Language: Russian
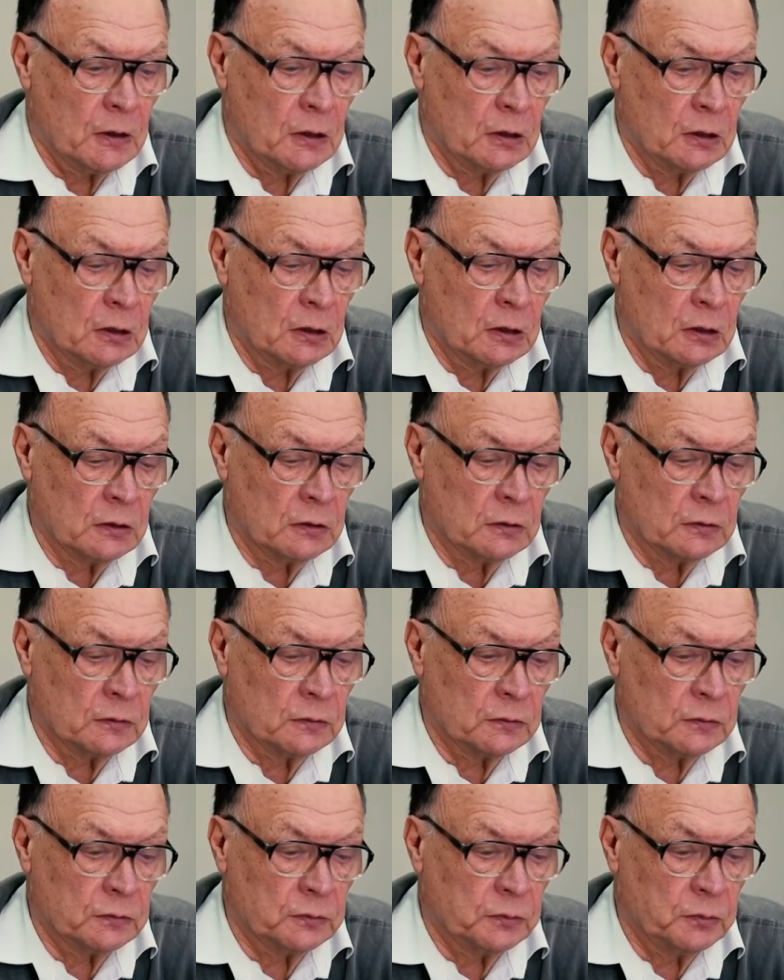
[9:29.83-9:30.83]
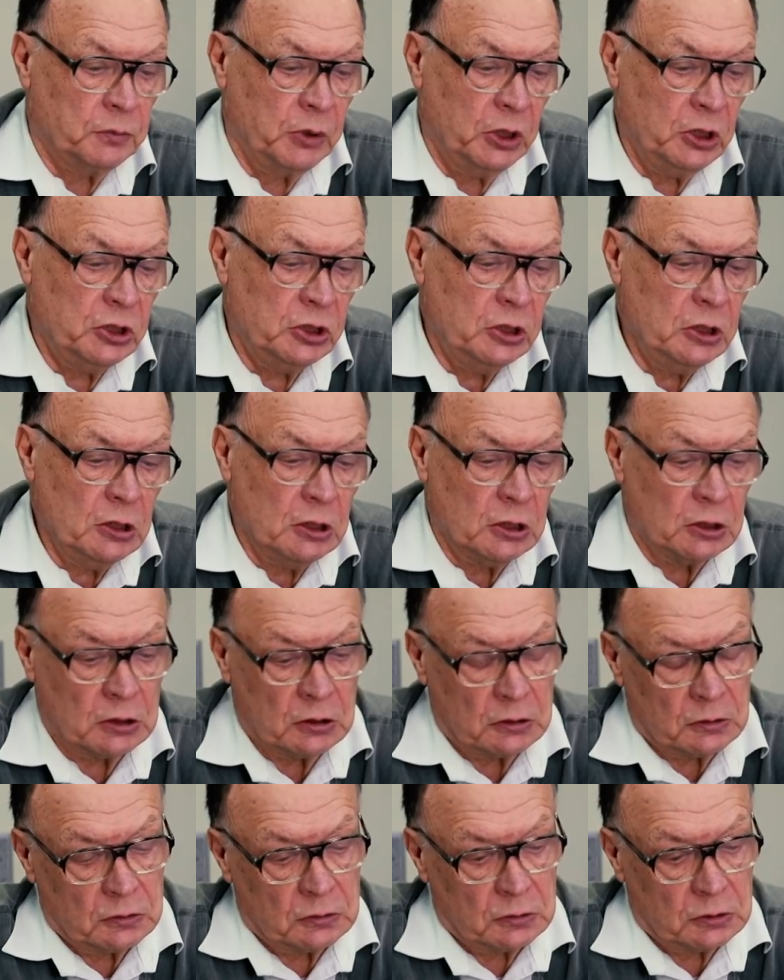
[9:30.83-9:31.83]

Э, причина